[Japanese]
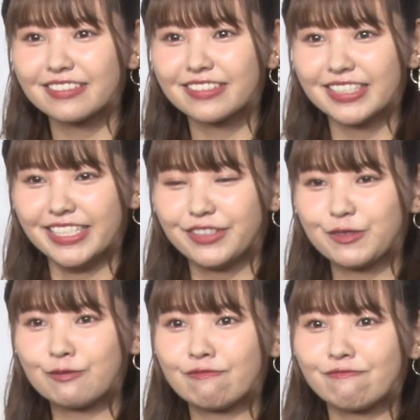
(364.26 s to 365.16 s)
業されるとい
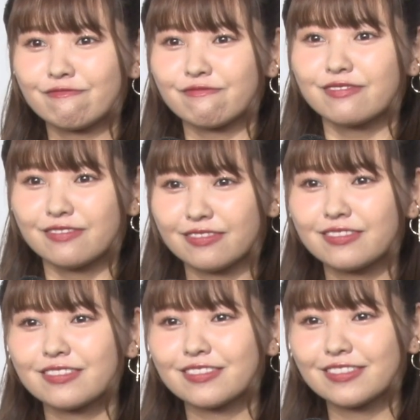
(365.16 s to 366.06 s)
うことで、まあ、多分
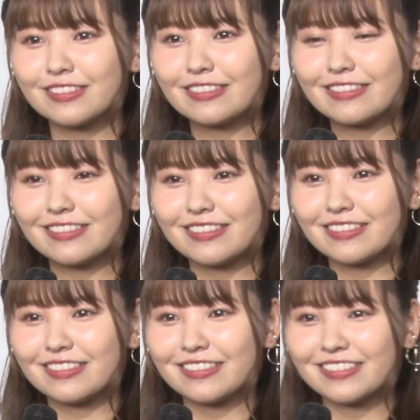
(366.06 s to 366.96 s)
恋愛の方も解禁
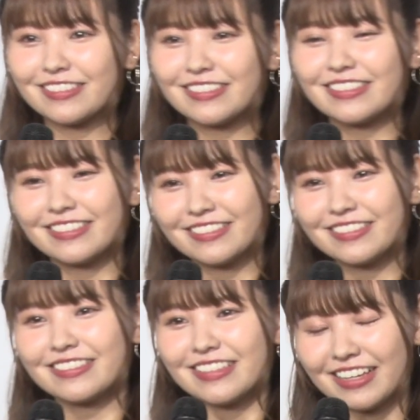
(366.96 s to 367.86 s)
になってくると思うんです
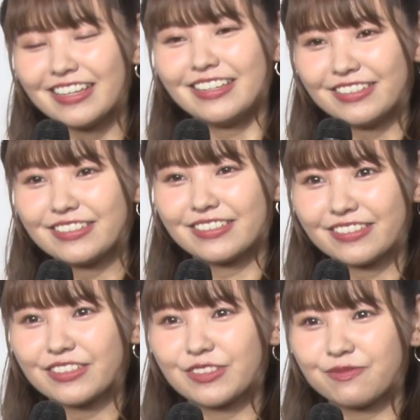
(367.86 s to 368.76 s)
けども、はい、今後
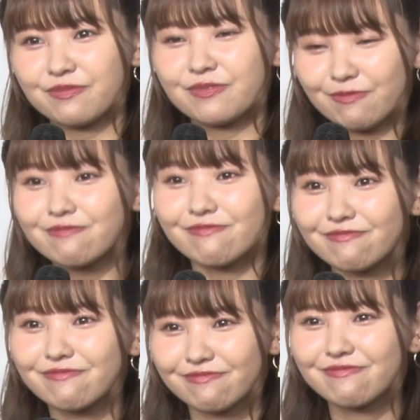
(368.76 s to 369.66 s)
どうさ
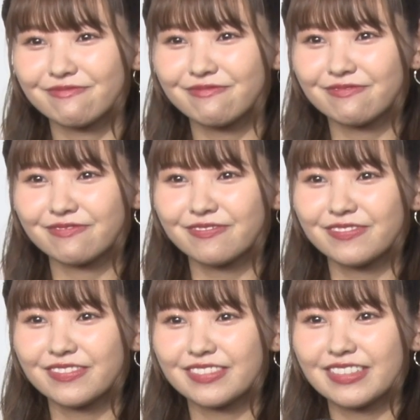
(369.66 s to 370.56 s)
れたいね。
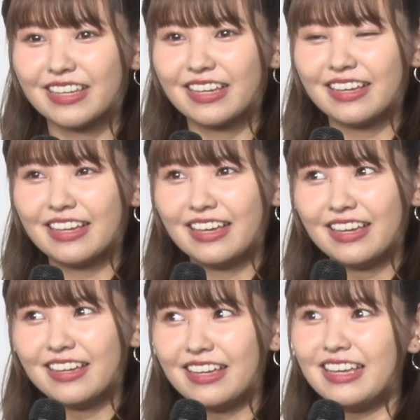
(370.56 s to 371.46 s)
こ
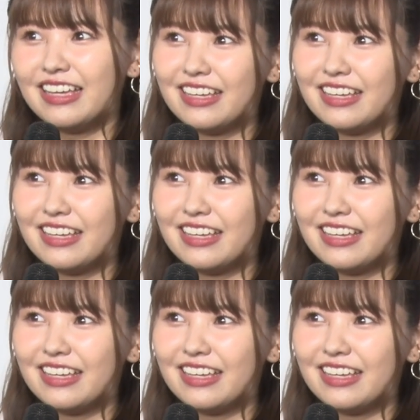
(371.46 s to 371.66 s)
うどうい